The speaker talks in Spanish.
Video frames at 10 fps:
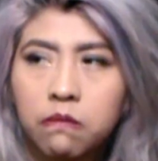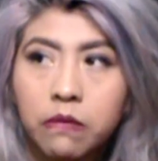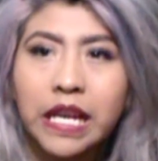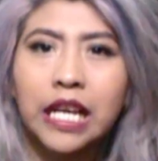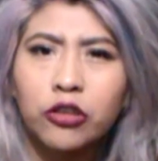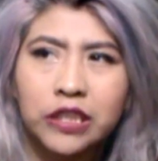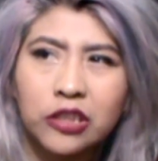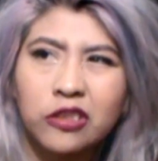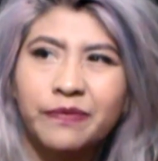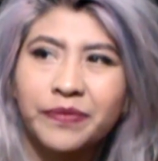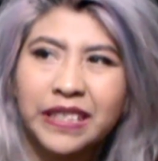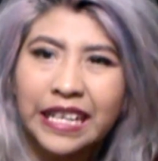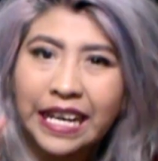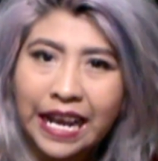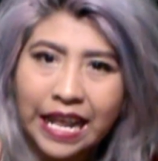Y que lo estiro
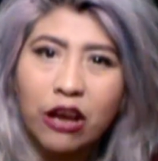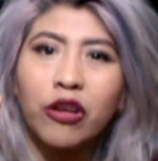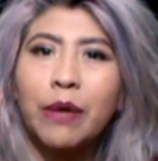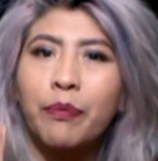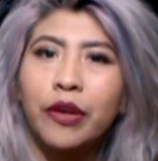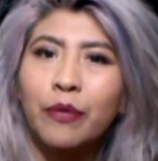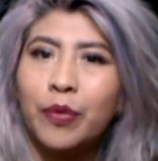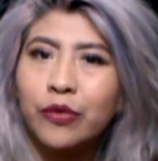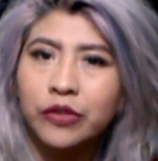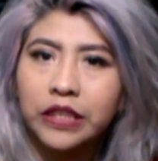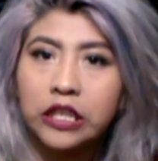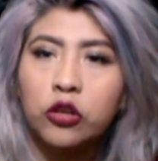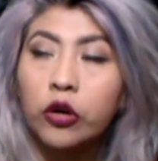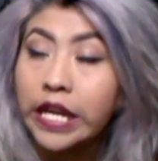creo que puedo por un 5.